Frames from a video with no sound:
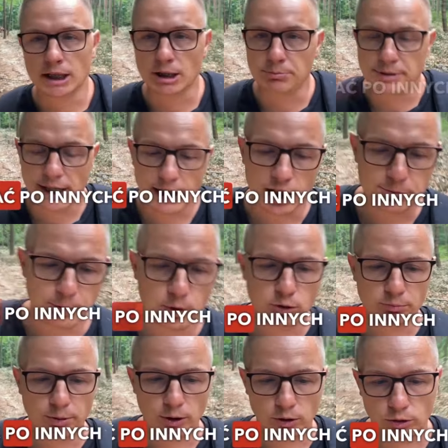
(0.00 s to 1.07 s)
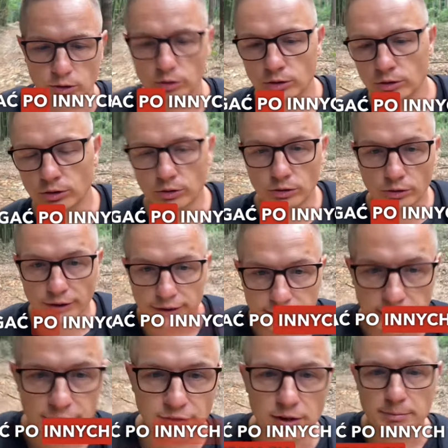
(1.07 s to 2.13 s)
biegać po, po
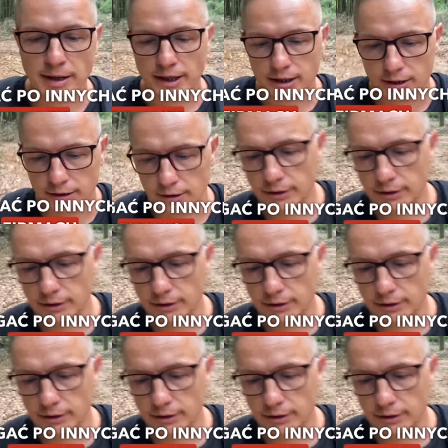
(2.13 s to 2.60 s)
innych firmach,